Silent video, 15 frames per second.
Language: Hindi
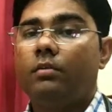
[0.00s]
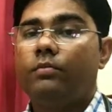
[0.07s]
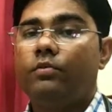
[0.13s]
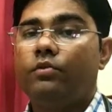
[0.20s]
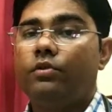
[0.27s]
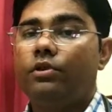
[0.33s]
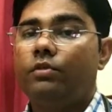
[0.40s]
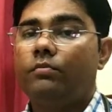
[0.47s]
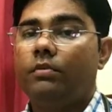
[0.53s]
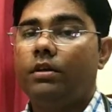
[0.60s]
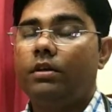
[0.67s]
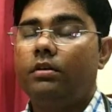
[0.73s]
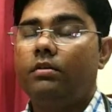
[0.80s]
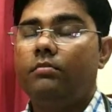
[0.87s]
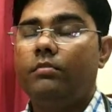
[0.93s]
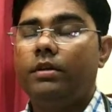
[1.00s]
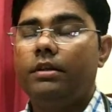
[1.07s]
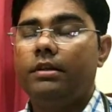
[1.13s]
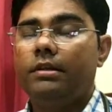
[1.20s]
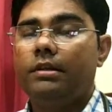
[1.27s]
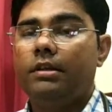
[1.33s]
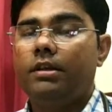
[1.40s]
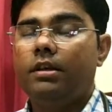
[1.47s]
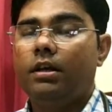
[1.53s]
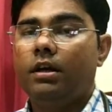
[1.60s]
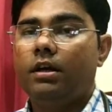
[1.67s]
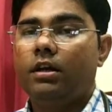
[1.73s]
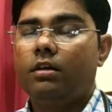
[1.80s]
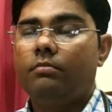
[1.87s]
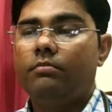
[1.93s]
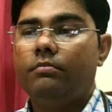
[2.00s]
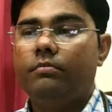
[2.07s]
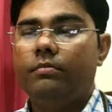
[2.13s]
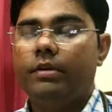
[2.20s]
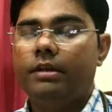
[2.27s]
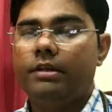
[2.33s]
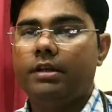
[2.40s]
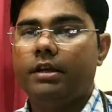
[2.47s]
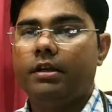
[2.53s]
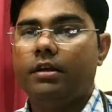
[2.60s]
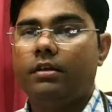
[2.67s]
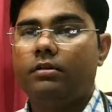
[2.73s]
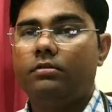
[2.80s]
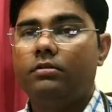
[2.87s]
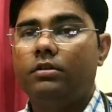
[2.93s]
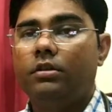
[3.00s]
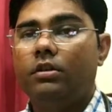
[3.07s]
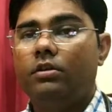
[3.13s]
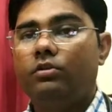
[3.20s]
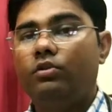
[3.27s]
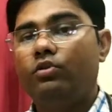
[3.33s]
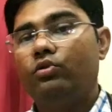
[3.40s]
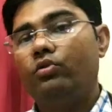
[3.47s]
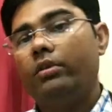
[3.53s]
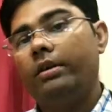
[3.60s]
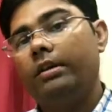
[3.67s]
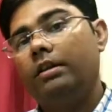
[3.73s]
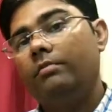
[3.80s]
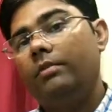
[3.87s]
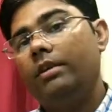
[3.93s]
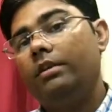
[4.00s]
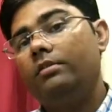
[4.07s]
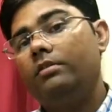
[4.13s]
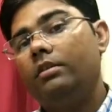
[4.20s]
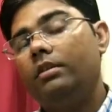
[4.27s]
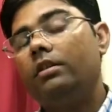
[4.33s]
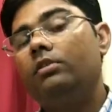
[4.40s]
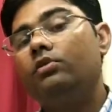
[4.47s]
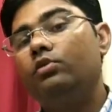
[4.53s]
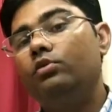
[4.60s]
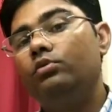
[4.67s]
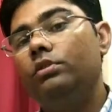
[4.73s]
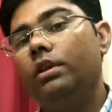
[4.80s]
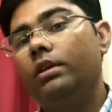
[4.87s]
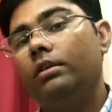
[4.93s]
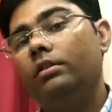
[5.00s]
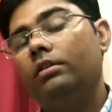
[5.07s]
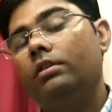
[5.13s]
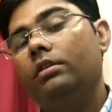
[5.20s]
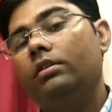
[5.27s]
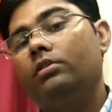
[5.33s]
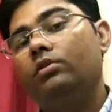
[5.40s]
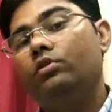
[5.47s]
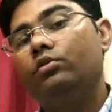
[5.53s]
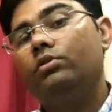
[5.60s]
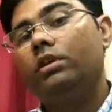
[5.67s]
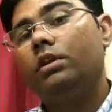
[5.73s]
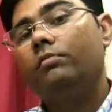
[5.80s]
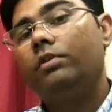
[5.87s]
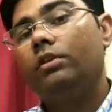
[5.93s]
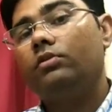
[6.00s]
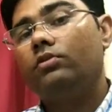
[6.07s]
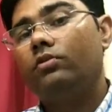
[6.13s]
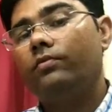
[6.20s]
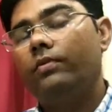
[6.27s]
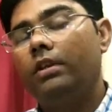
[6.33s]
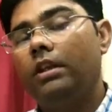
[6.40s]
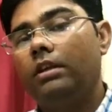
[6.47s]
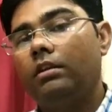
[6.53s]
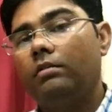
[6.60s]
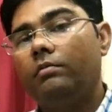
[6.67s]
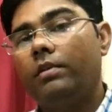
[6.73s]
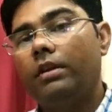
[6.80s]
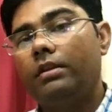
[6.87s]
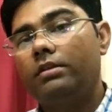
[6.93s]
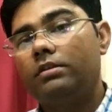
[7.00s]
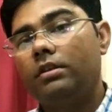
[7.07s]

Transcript: आपको इसमें बड़ी जल्दी ही आराम मिल जाएगा दोस्तों अगली मेडिसिन है थूजा थूजा भी स्नोफीलिया में बड़ा